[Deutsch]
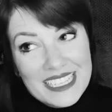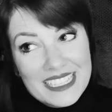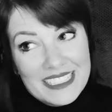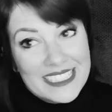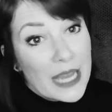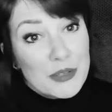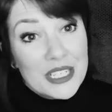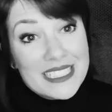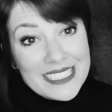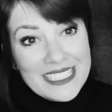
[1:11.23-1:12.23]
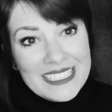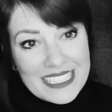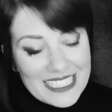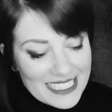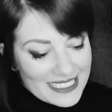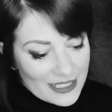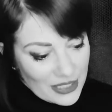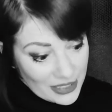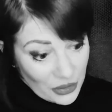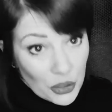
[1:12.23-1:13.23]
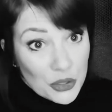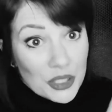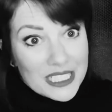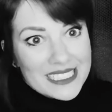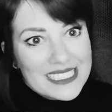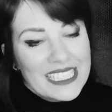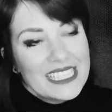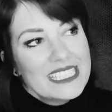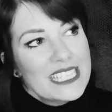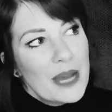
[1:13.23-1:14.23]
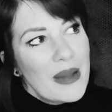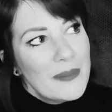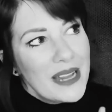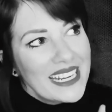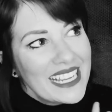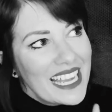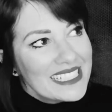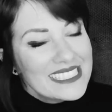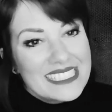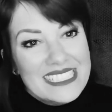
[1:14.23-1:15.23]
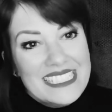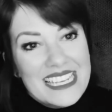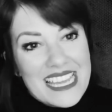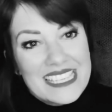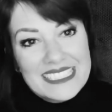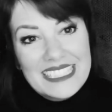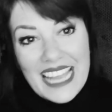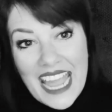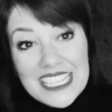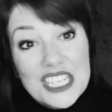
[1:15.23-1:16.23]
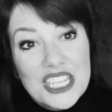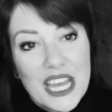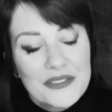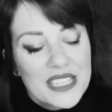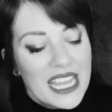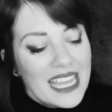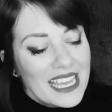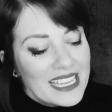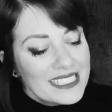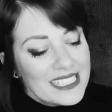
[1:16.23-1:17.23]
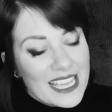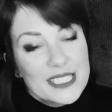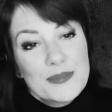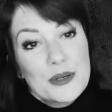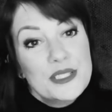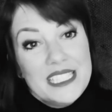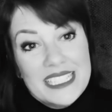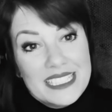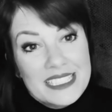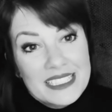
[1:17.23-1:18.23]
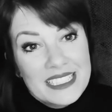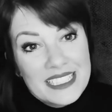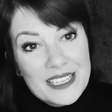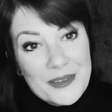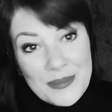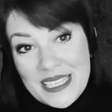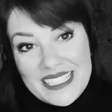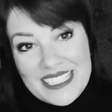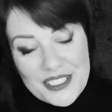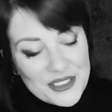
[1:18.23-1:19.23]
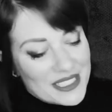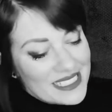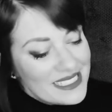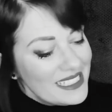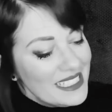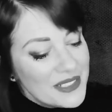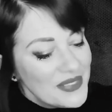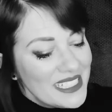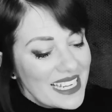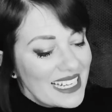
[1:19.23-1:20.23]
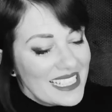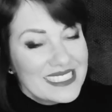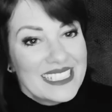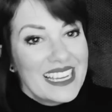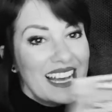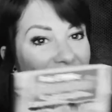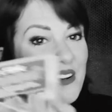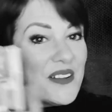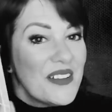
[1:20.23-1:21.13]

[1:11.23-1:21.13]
äh, ich habe schon als Kind gelesen, also als noch jüngeres Kind, aber meine ganze Leseleidenschaft ist explodiert mit, und das ist irgendwie der Klassiker,